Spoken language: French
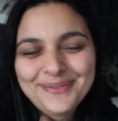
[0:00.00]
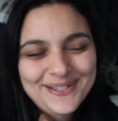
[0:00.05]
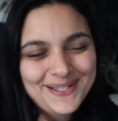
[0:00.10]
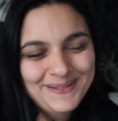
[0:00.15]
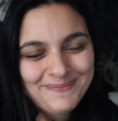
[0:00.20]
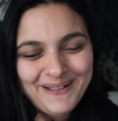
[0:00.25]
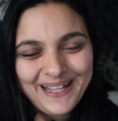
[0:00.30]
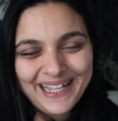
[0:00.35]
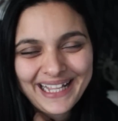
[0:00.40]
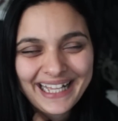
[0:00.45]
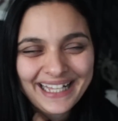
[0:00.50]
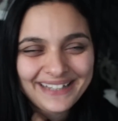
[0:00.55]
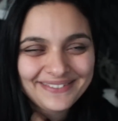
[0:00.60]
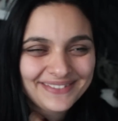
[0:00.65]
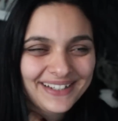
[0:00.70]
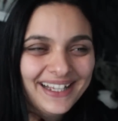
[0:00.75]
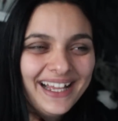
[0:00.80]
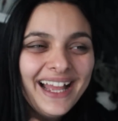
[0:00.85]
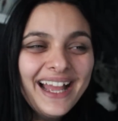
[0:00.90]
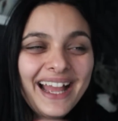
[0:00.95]
bon, c'est pas grave.
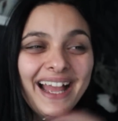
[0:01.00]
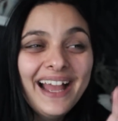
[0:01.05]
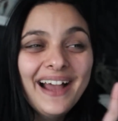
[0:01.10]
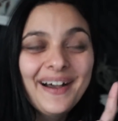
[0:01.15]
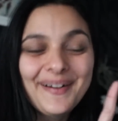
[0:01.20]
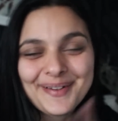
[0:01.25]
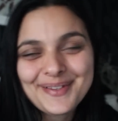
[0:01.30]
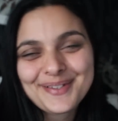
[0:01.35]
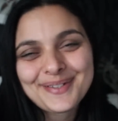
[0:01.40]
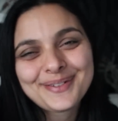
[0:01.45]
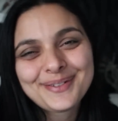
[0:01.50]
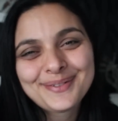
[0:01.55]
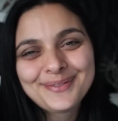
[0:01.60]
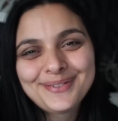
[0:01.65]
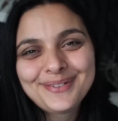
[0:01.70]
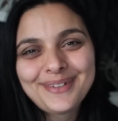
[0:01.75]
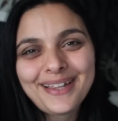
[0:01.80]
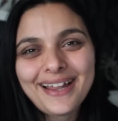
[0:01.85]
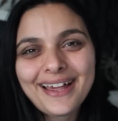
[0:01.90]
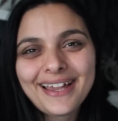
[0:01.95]
On se retrouve
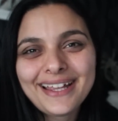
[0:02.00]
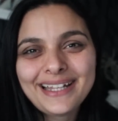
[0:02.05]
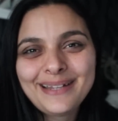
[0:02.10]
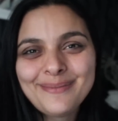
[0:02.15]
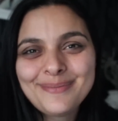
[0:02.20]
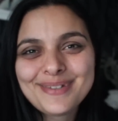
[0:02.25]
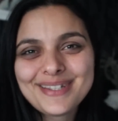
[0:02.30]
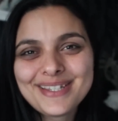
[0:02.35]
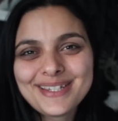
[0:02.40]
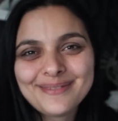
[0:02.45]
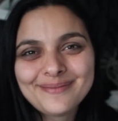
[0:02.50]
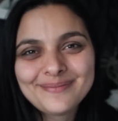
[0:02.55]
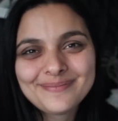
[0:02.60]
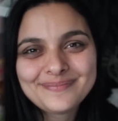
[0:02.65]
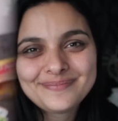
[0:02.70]
tout à l'heure avec les petits.